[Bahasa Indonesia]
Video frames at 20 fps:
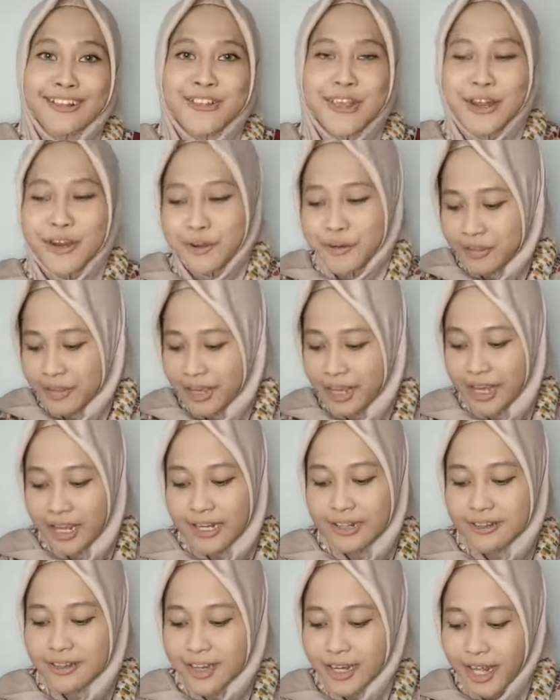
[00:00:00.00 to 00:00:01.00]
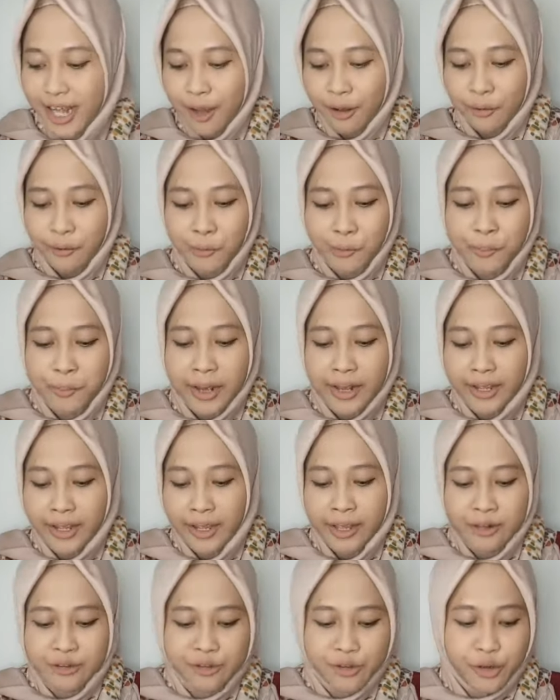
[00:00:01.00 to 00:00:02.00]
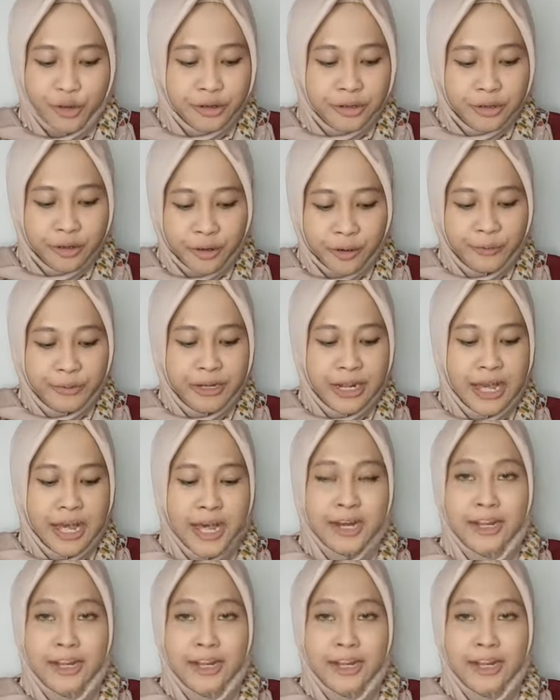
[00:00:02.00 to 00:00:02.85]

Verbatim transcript: eyeshadownya di sini aku pakai eyeshadow